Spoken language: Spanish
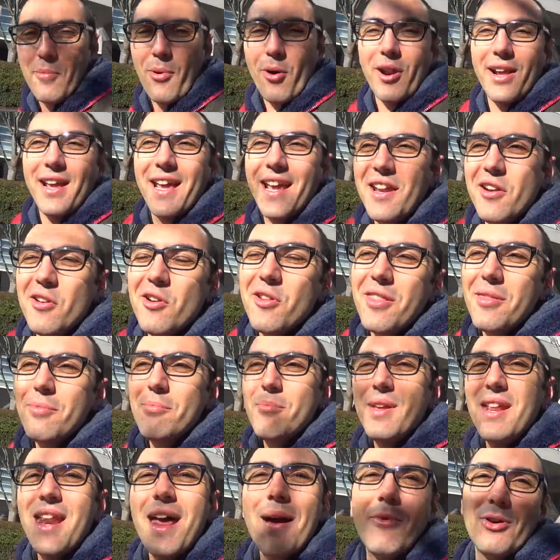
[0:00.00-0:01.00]
por qué no
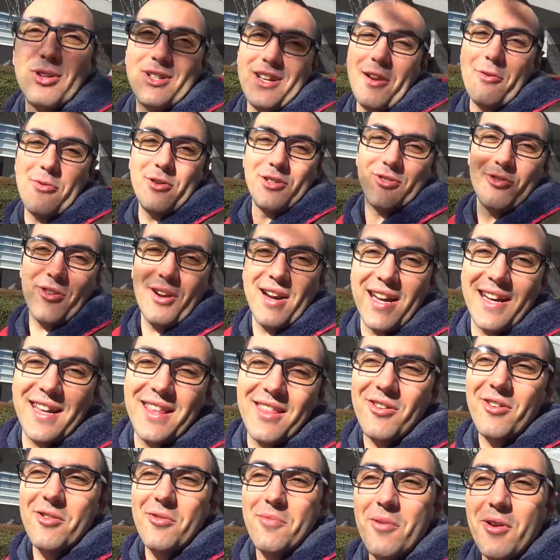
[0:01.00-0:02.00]
miramos a nuestro
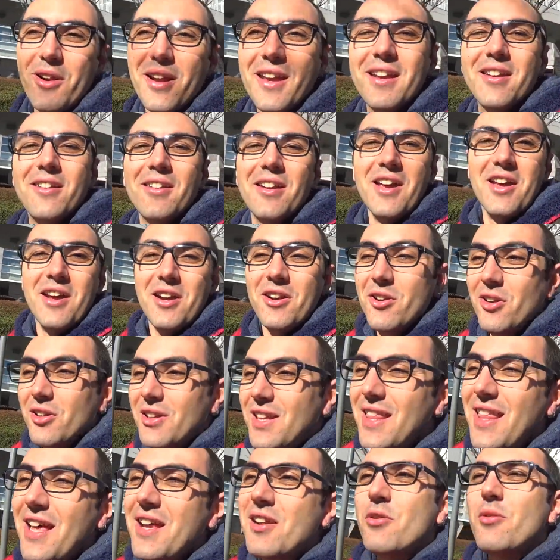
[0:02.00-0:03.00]
alrededor, por qué no,
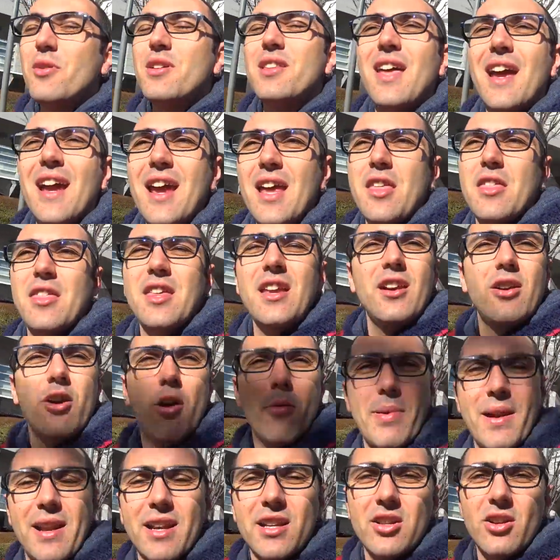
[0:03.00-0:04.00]
te das cuenta que hay cinco
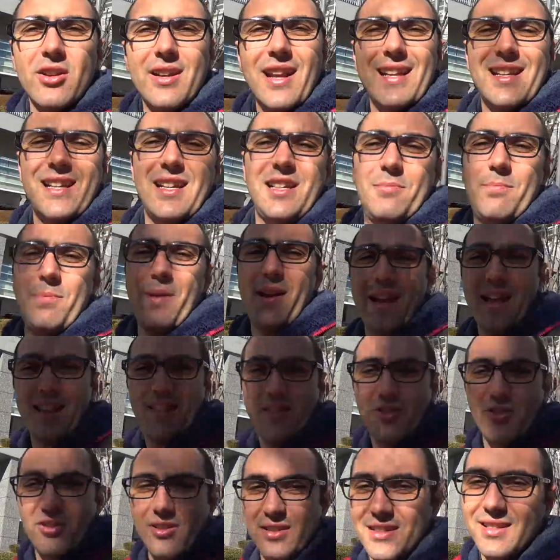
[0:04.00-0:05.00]
personas
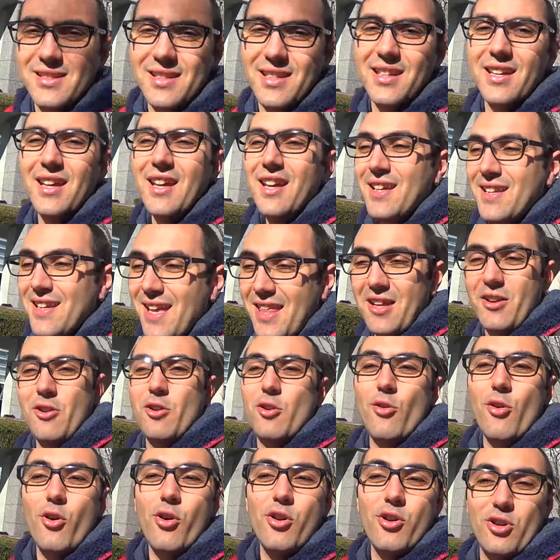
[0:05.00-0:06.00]
esperando. Ya digo,
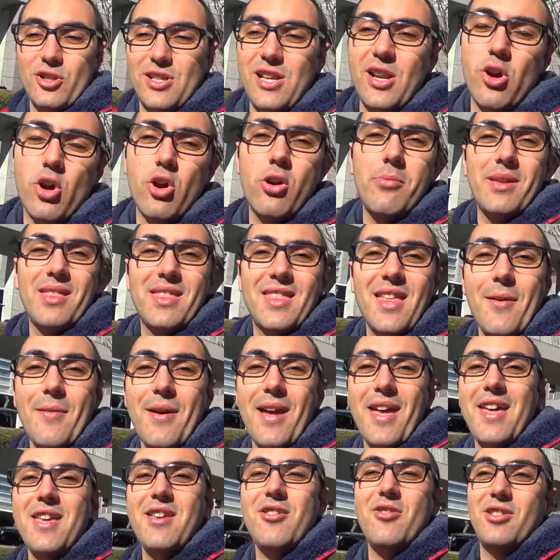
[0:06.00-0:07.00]
luego yo se lo comentaba a
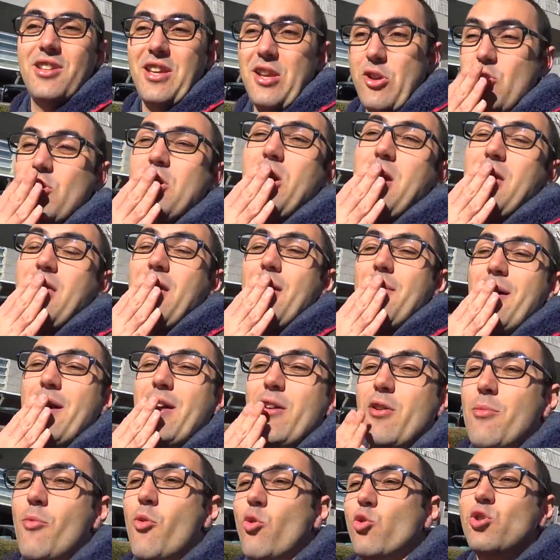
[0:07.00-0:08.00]
ellos y ellos se quedaban
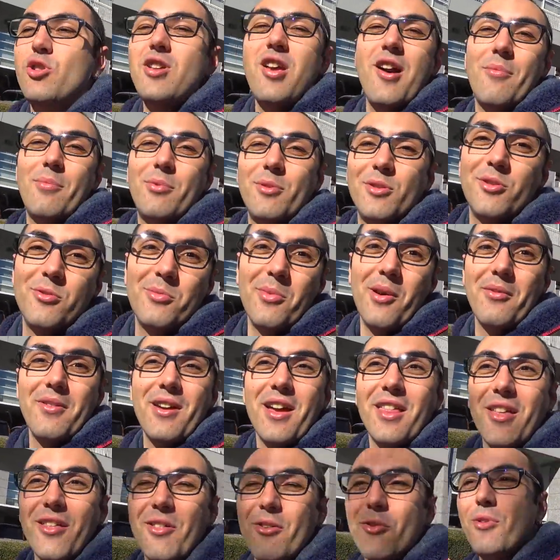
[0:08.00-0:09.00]
como, hostia, pues no me había
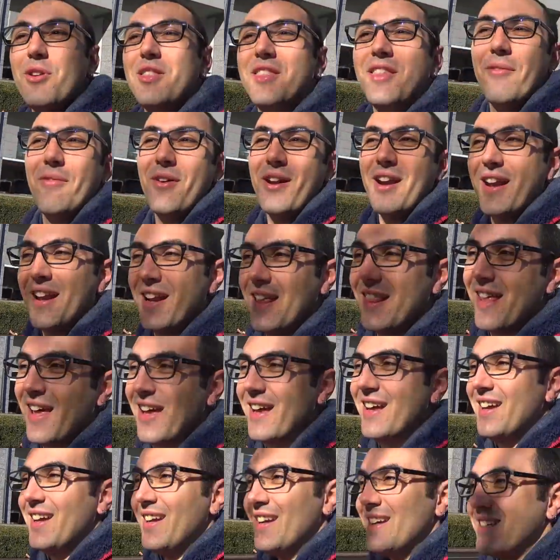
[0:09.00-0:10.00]
dado cuenta para nada.
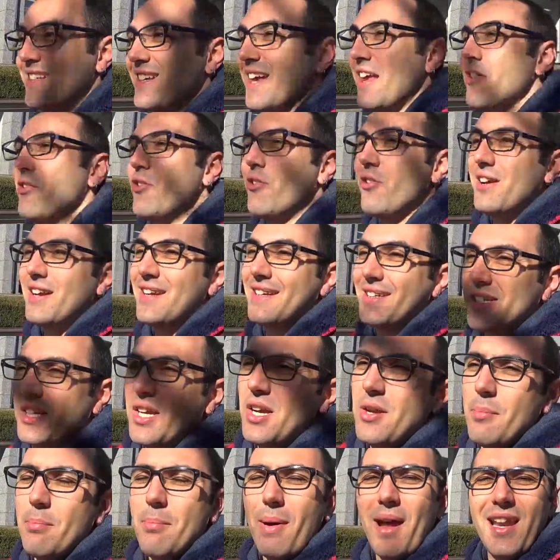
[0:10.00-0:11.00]
O sea, no es
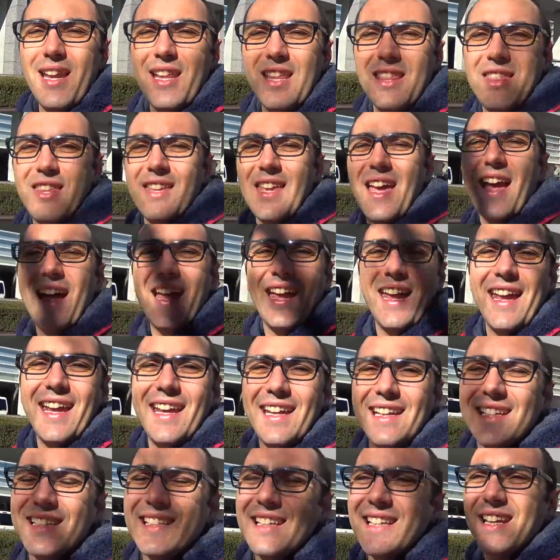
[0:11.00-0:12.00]
malicia,
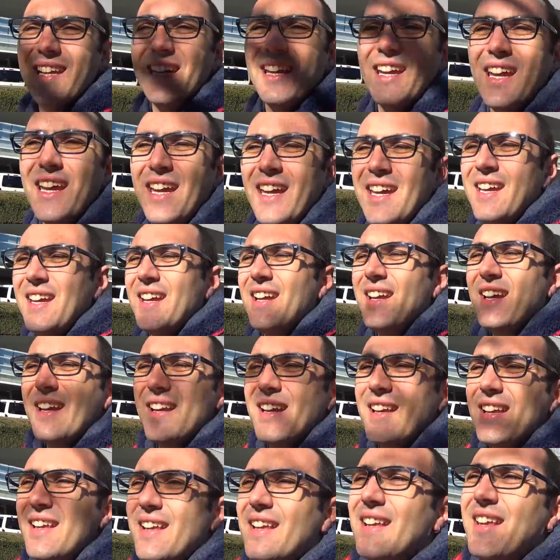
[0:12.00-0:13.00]
es
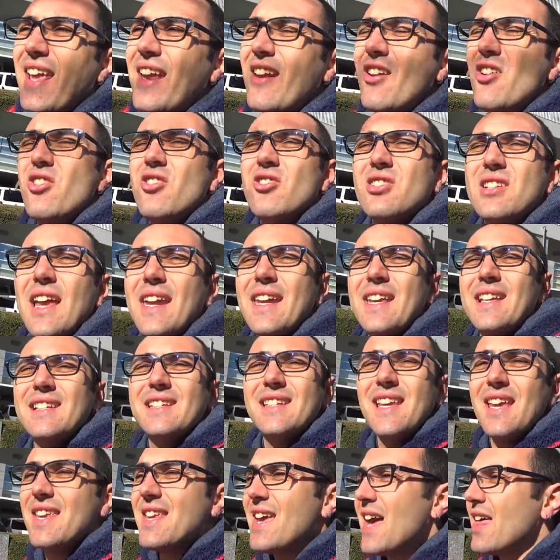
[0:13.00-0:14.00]
que no nos han
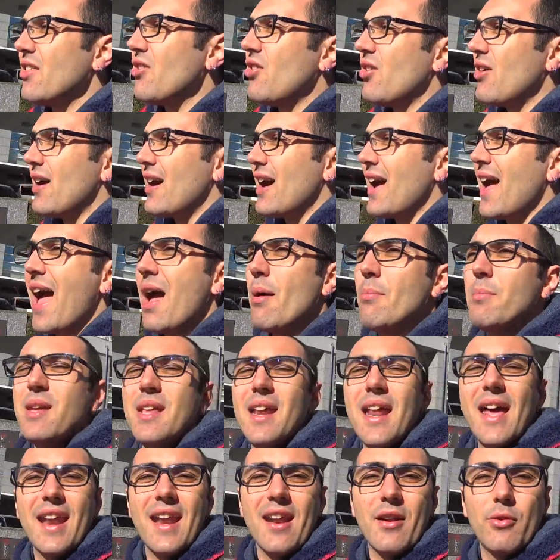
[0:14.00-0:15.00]
enseñado a mirar a